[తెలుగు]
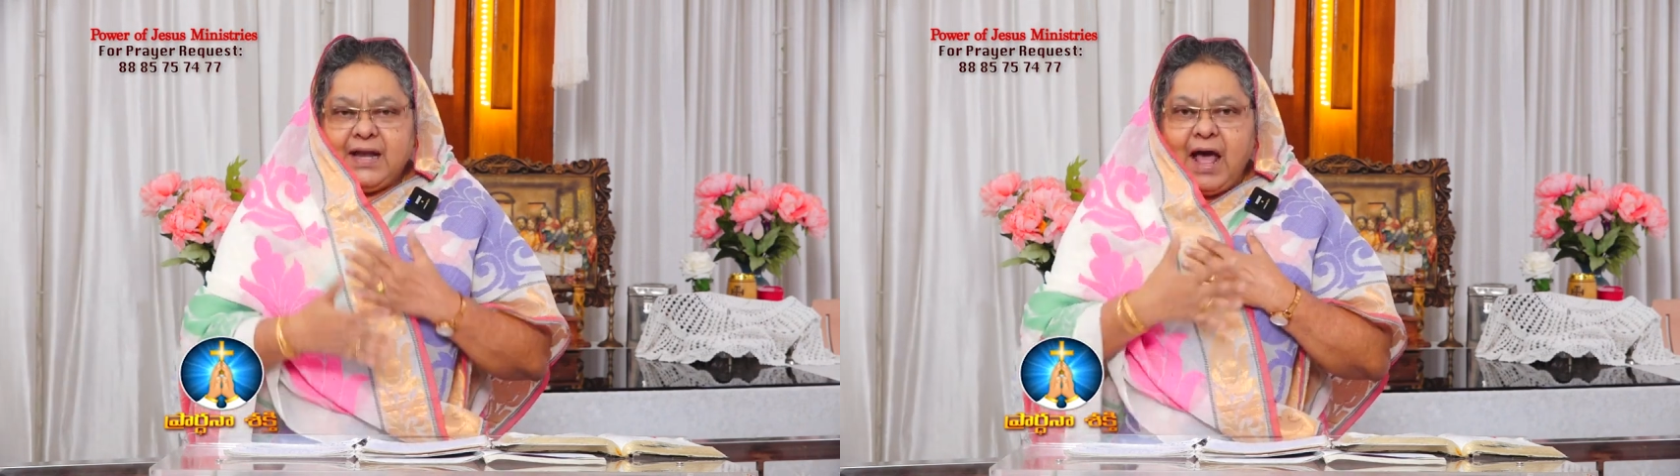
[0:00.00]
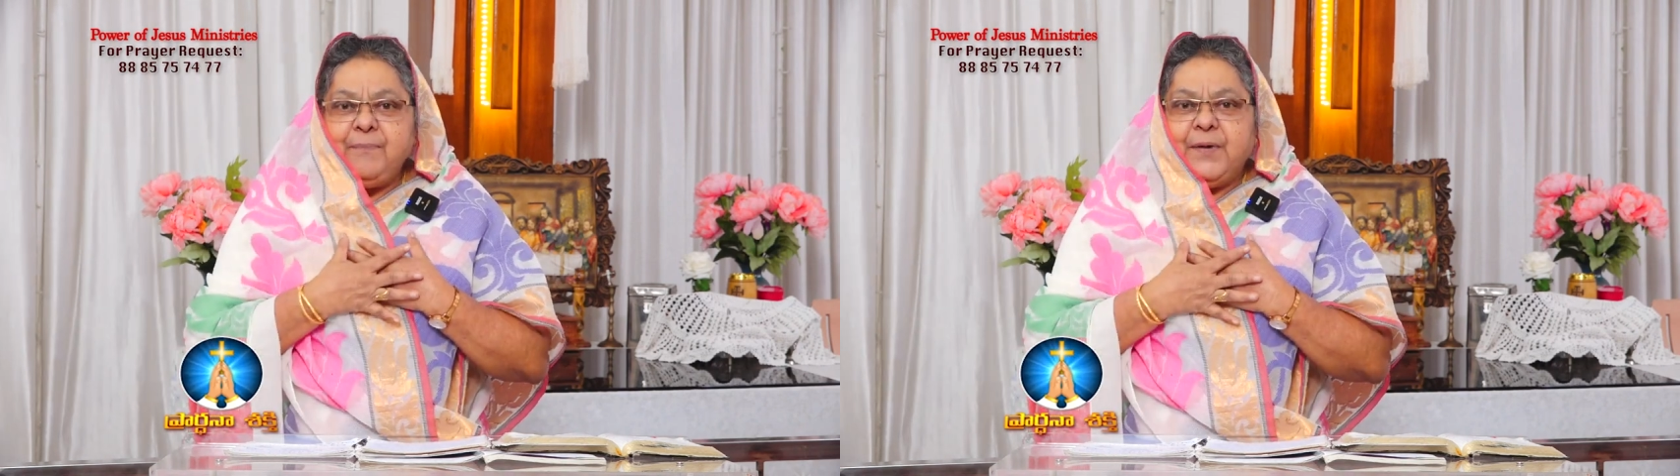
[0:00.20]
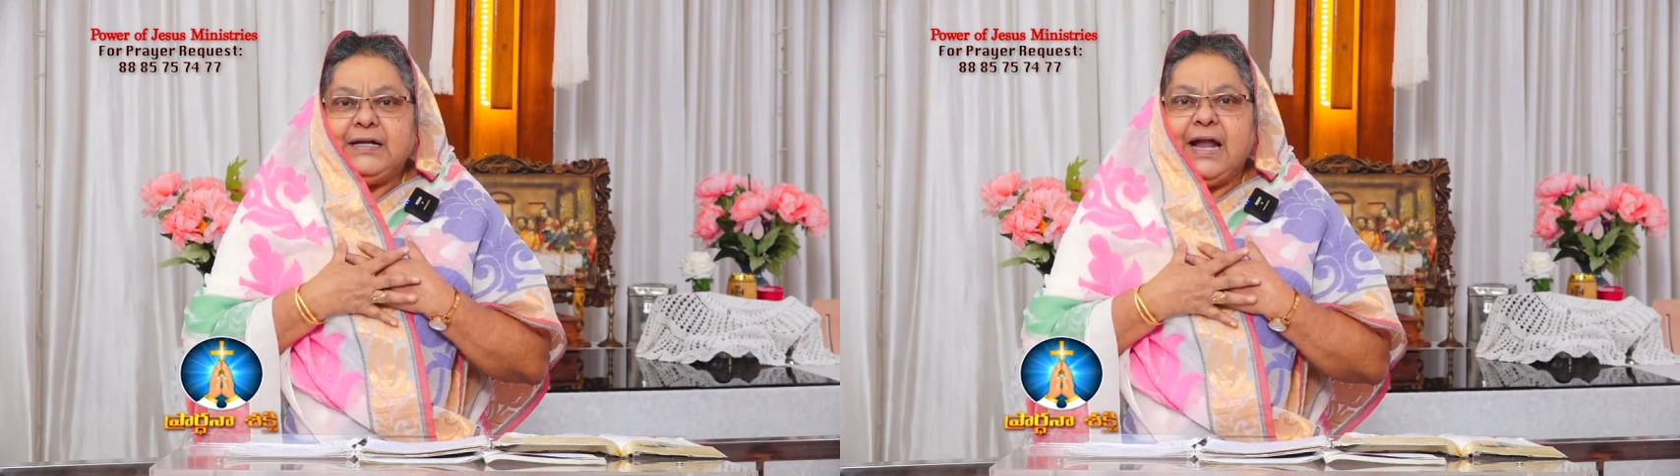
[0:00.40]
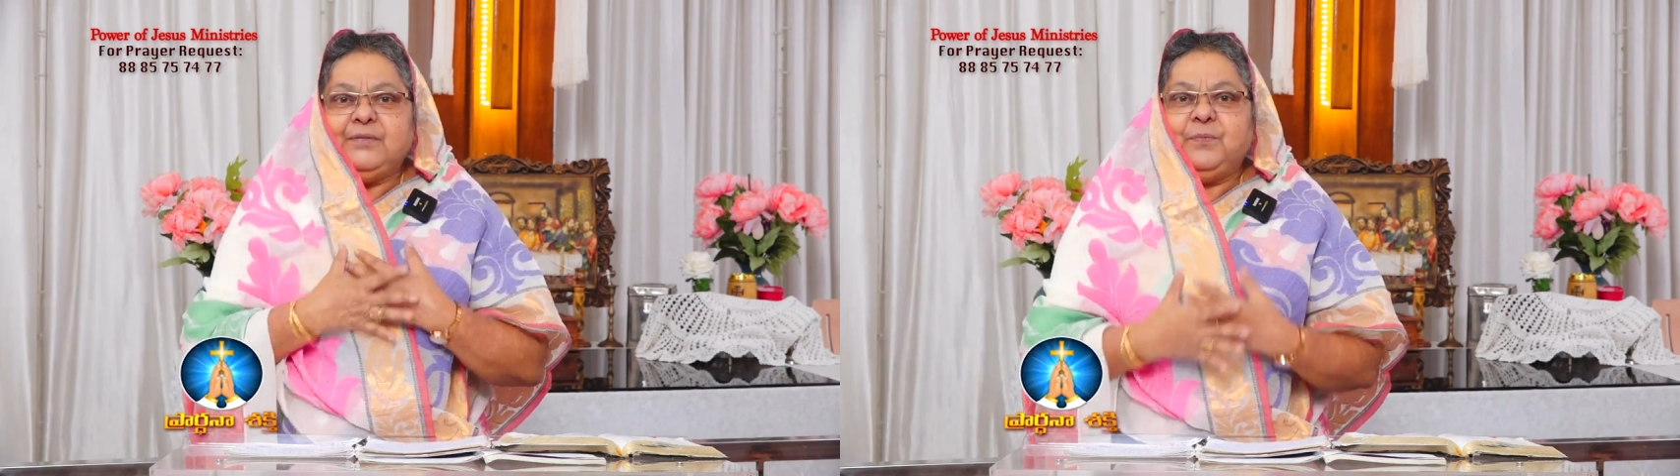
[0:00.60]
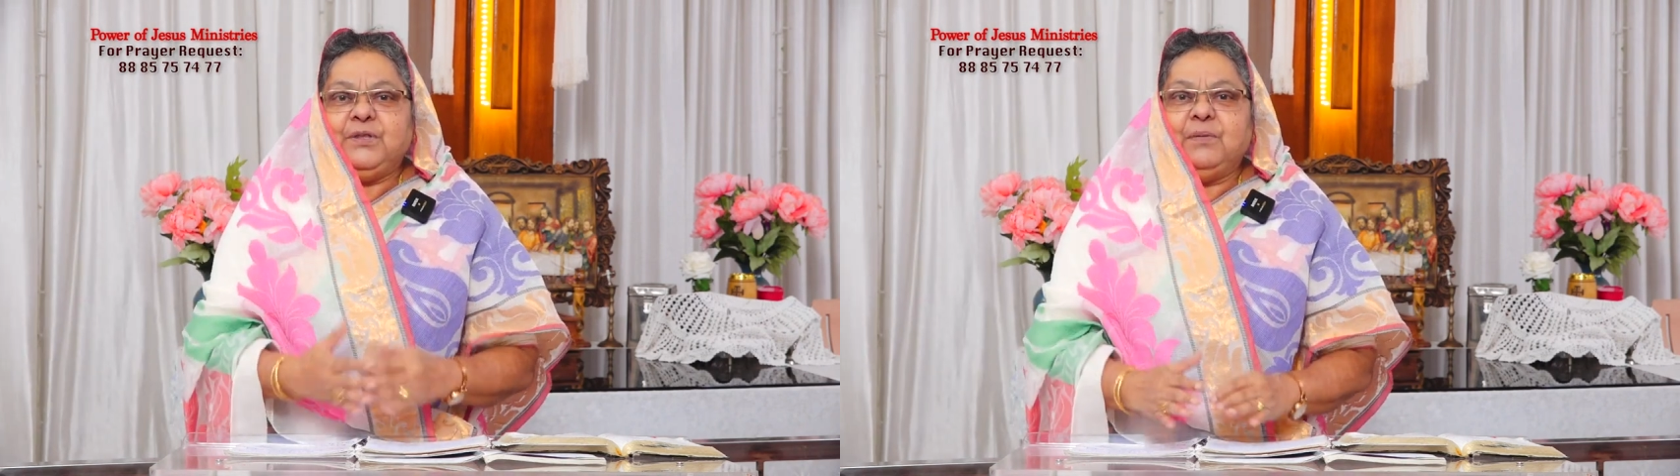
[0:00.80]
నా పట్ల
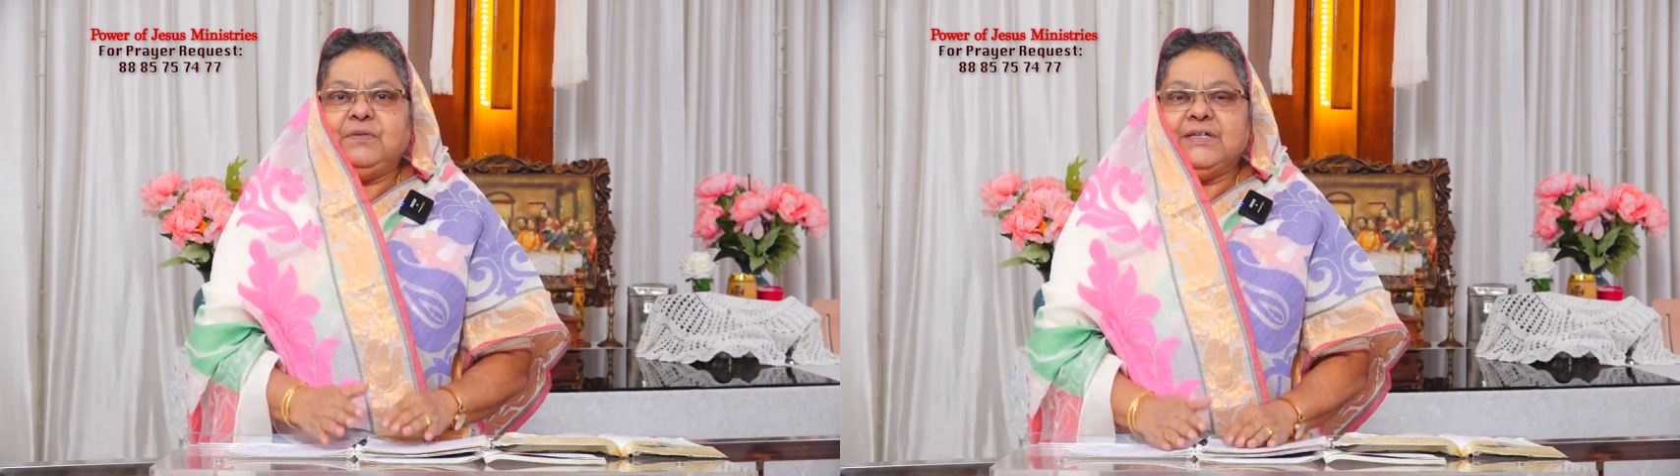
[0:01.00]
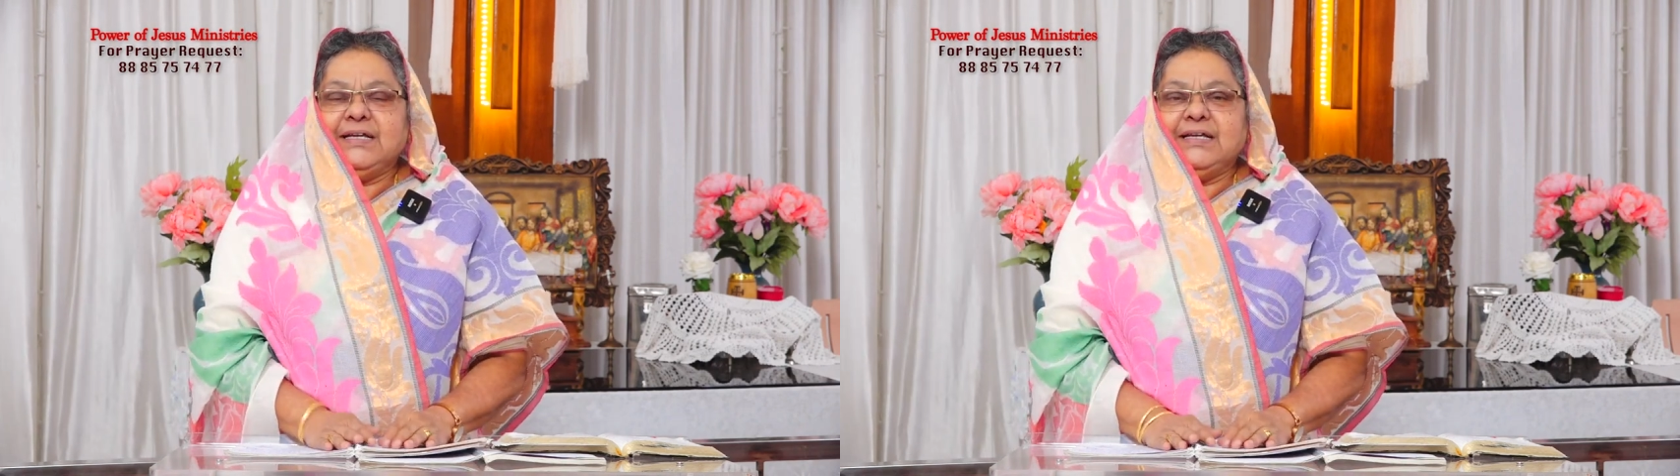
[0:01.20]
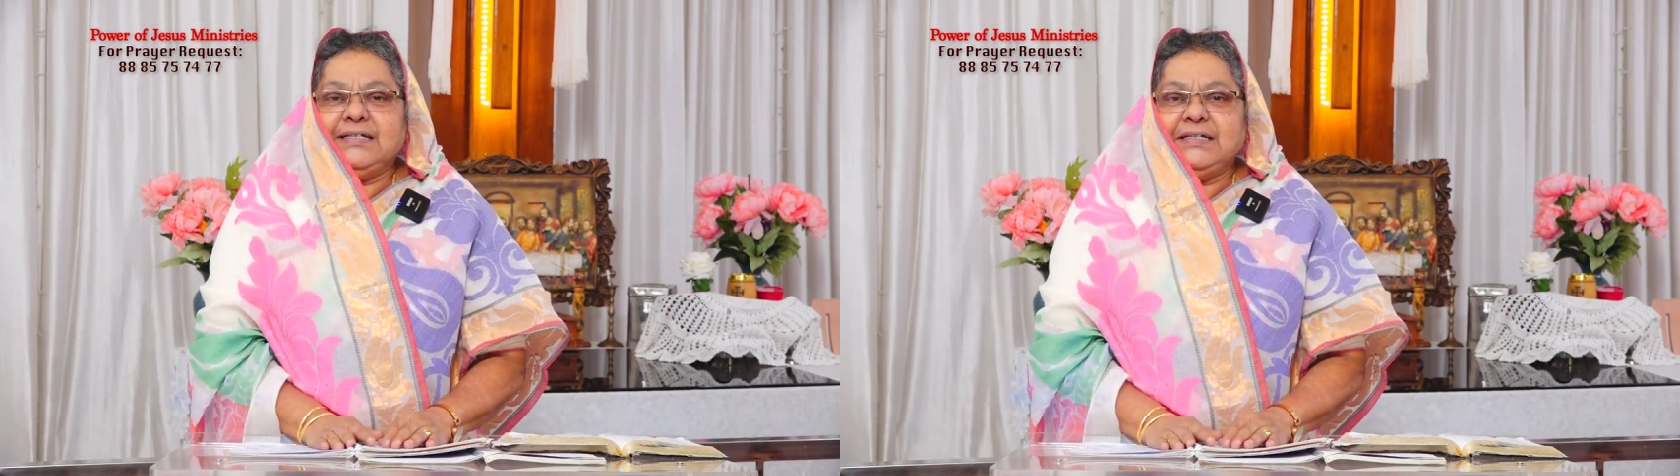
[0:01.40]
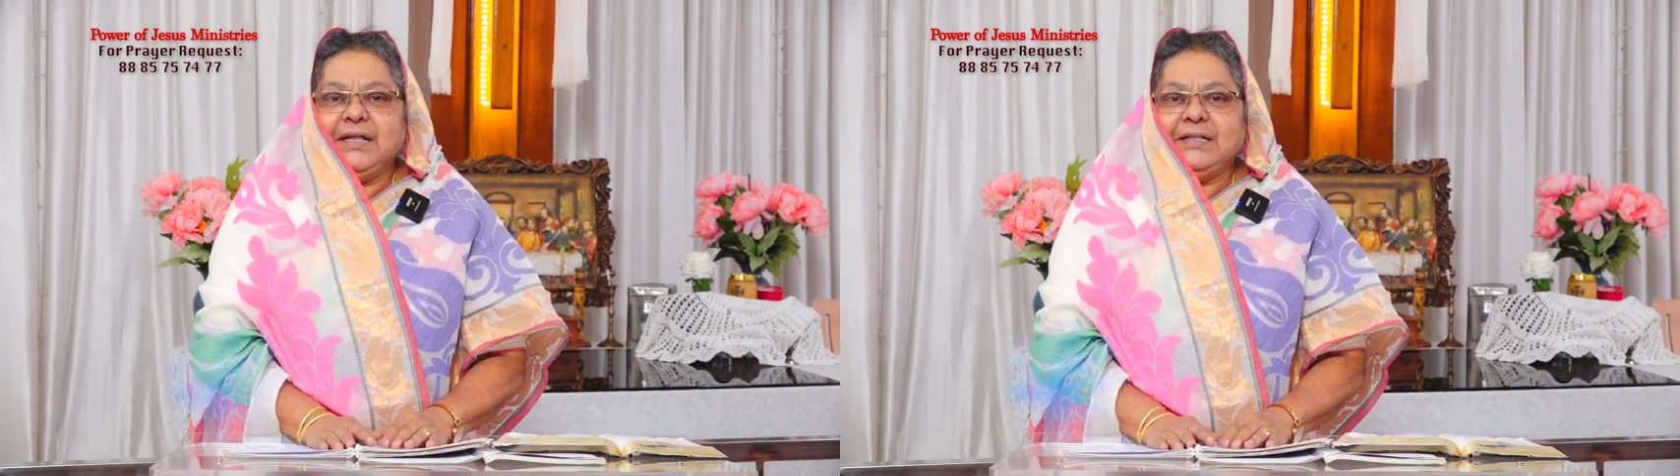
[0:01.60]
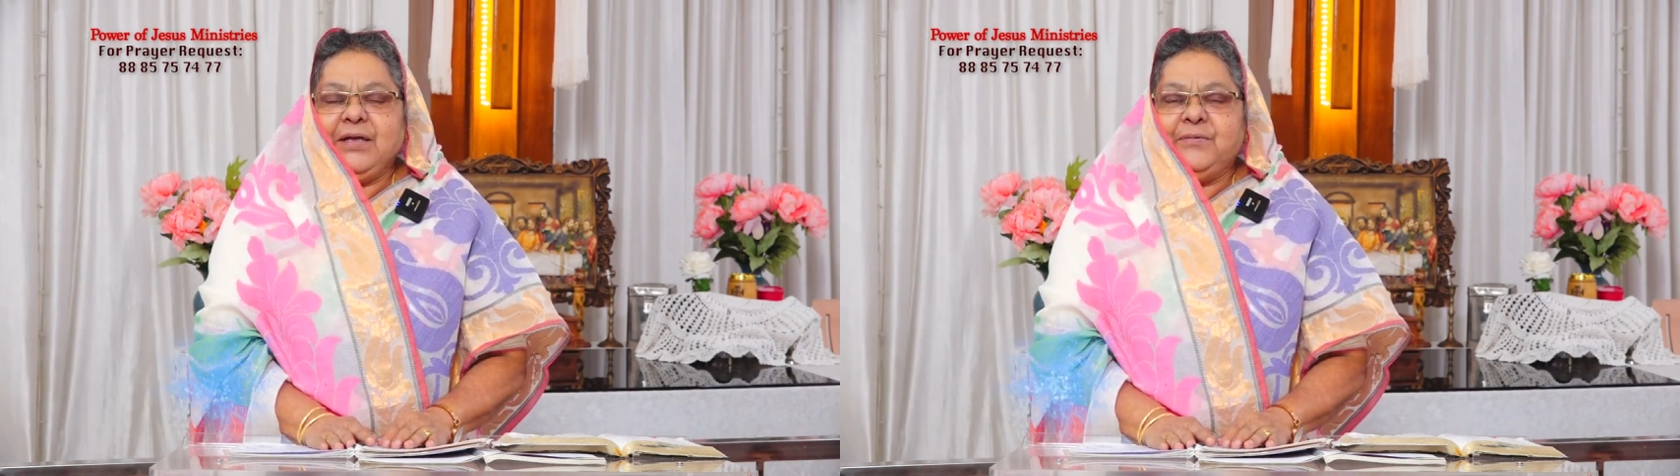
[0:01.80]
అద్భుతం
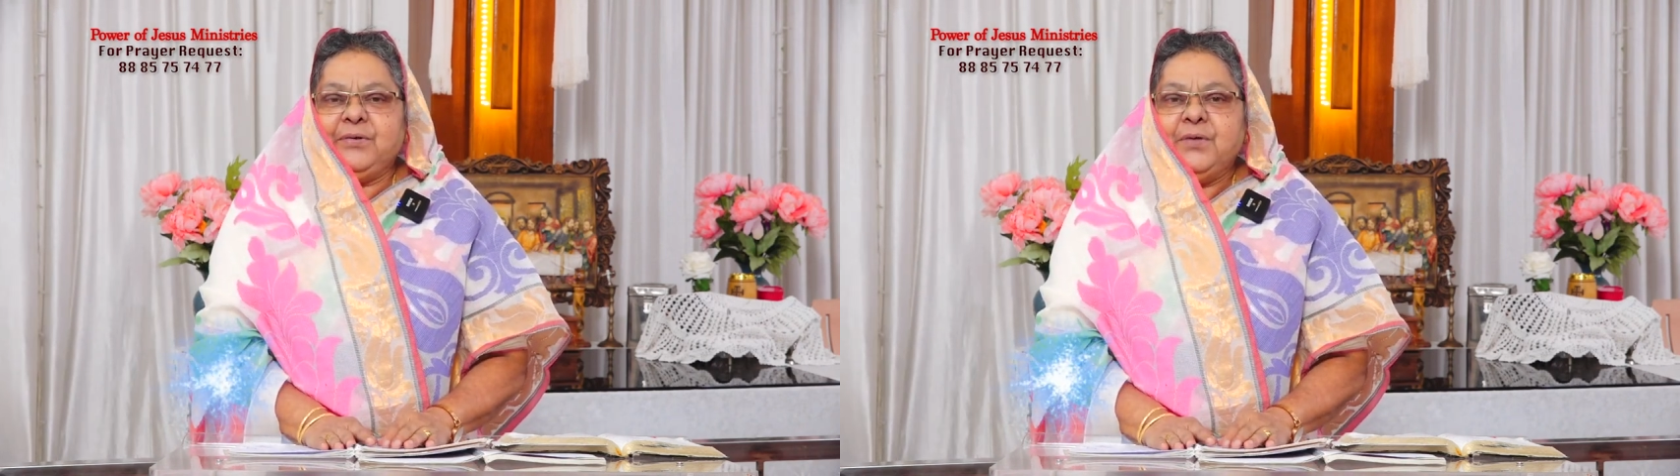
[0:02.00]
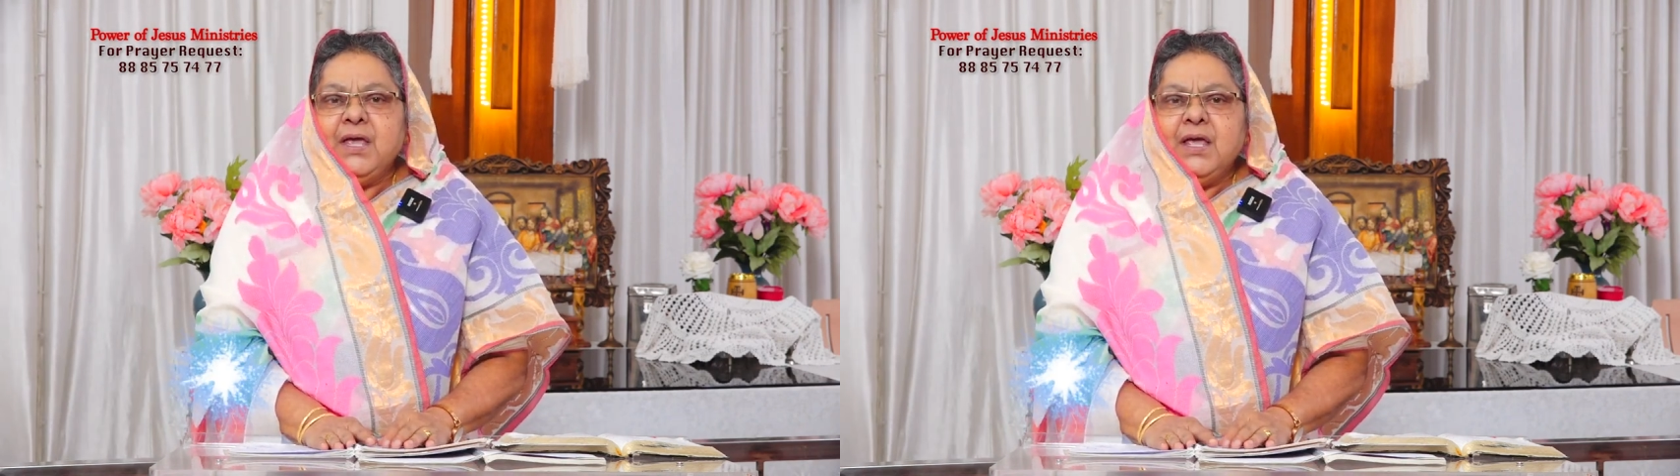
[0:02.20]
జరిగించిన దేవుడు